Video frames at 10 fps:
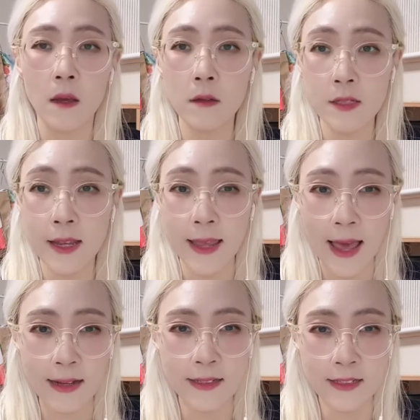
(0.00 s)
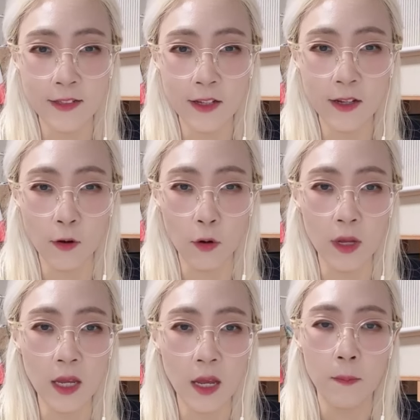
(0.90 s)
현재 예약 실적이
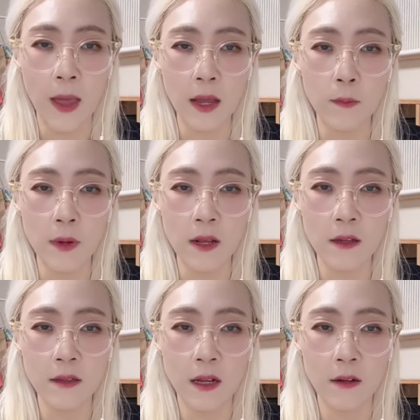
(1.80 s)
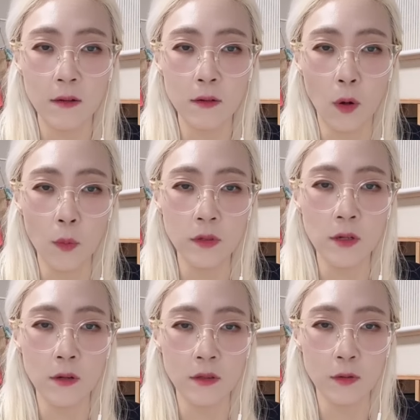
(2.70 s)
거의 100밀리언 어, 달러를
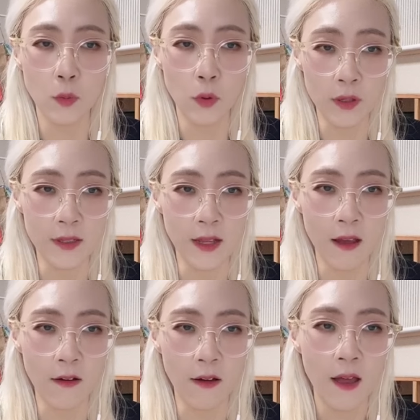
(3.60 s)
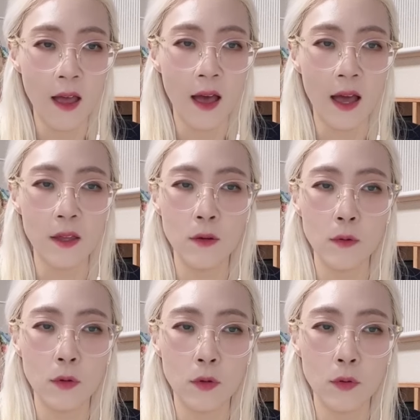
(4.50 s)
넘어설 것으로 보이는데요.
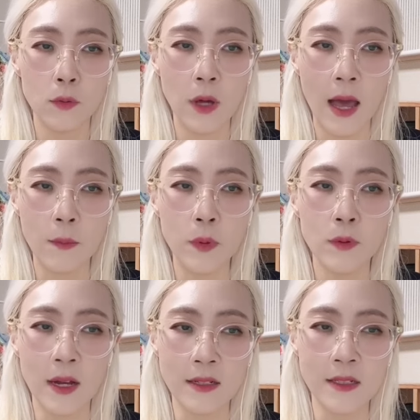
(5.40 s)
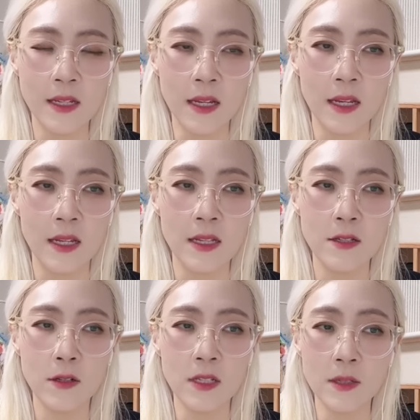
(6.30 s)
아이온큐 IPO 당시
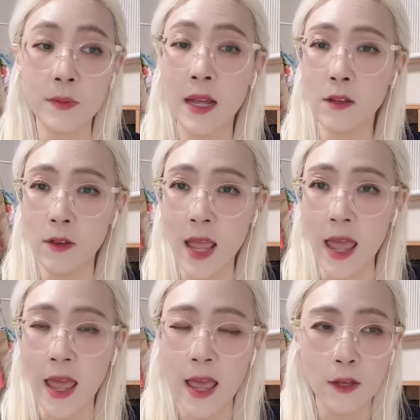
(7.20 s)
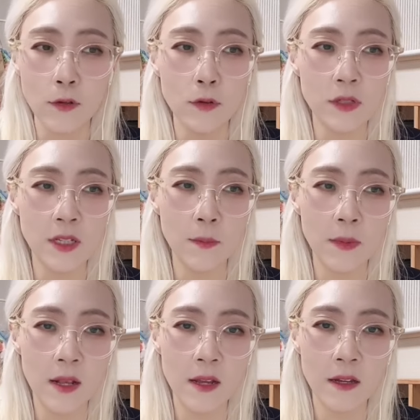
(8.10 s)
2024년에
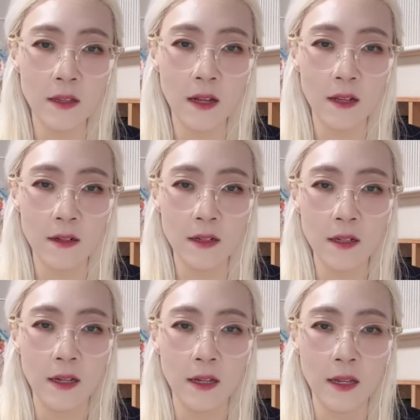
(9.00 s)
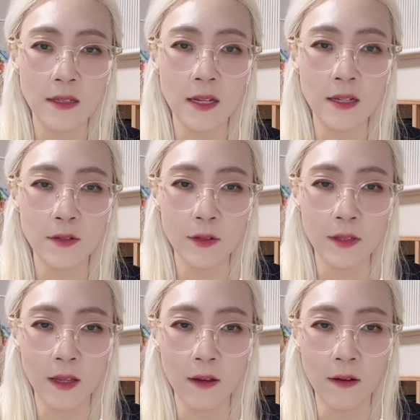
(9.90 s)
60밀리언 달러를
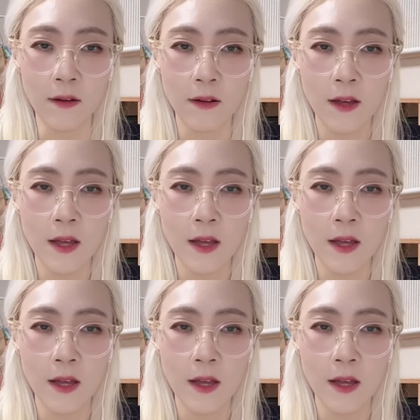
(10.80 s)
예상했었는데요.